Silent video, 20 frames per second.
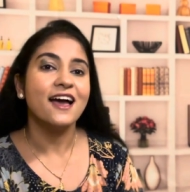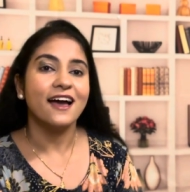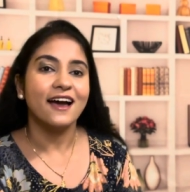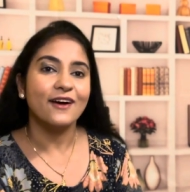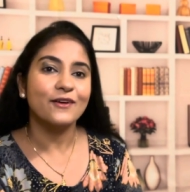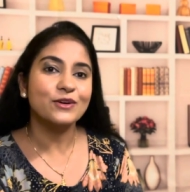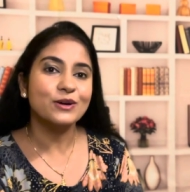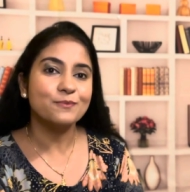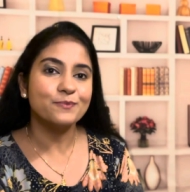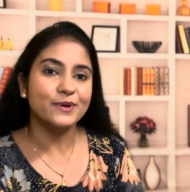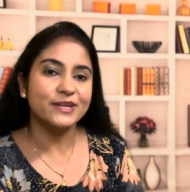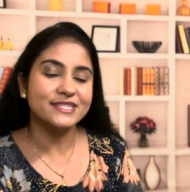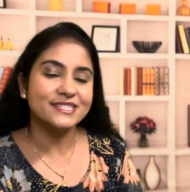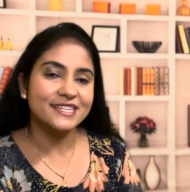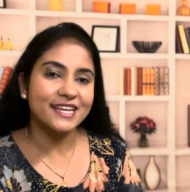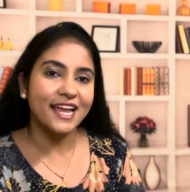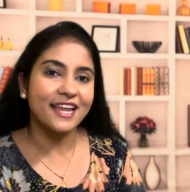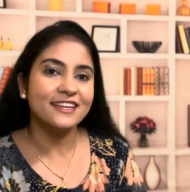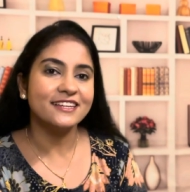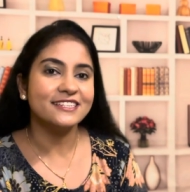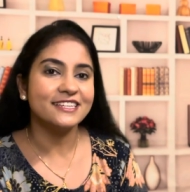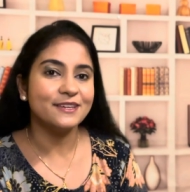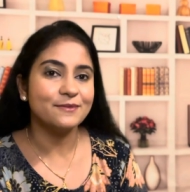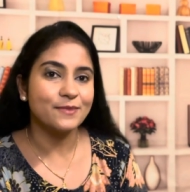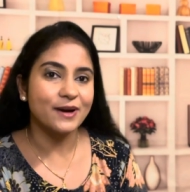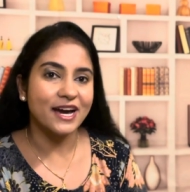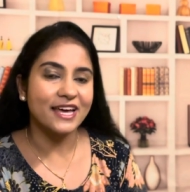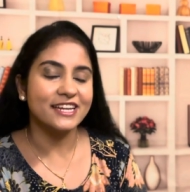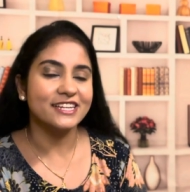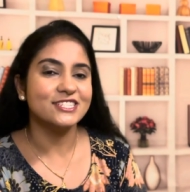அவங்க பர்சனாலிட்டி
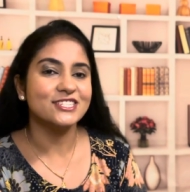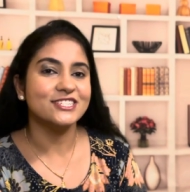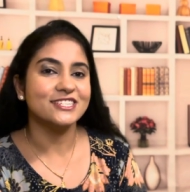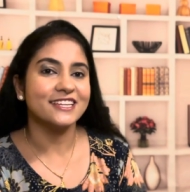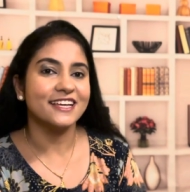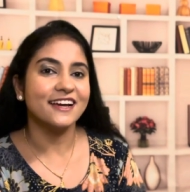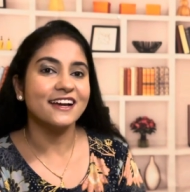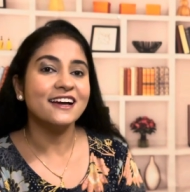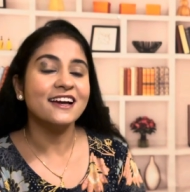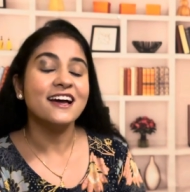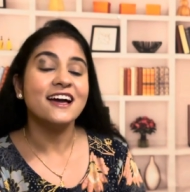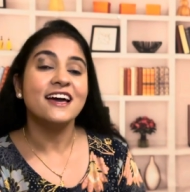மாறிடுச்சுன்னா